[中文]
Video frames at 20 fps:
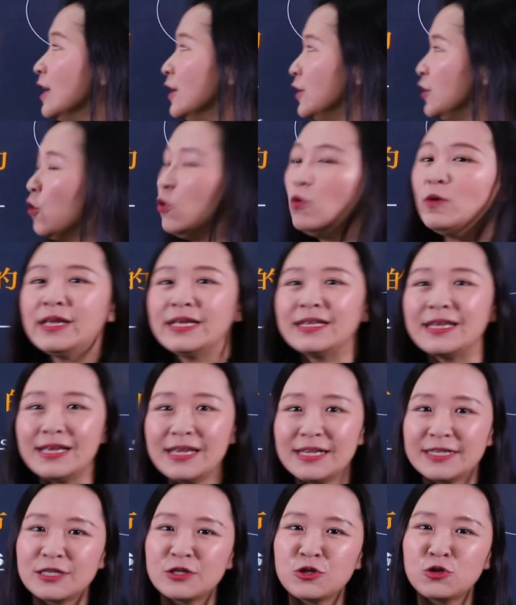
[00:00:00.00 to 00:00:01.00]
有理的
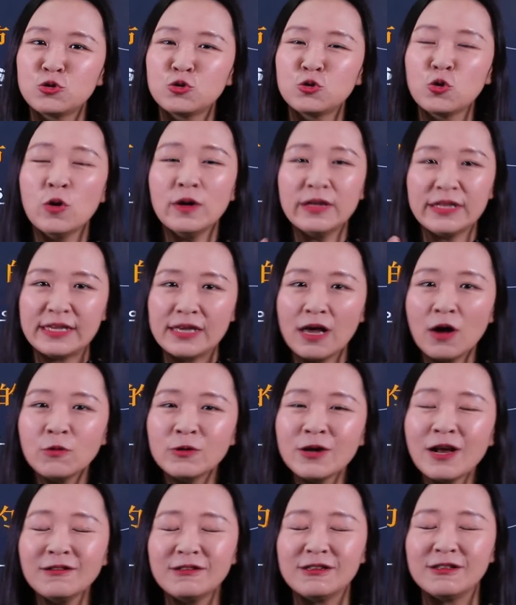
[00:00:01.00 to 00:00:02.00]
意思是说，你要
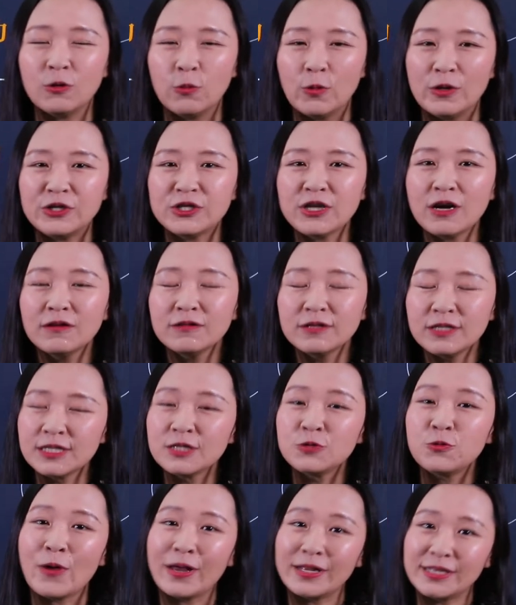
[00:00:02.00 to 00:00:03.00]
让你的文章
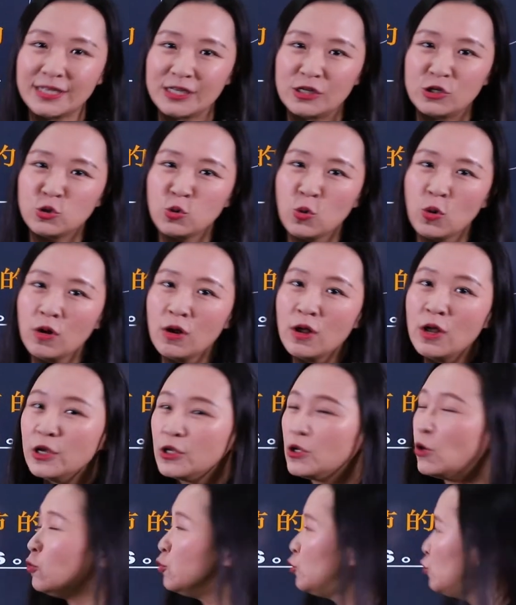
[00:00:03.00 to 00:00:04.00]
自圆其说；有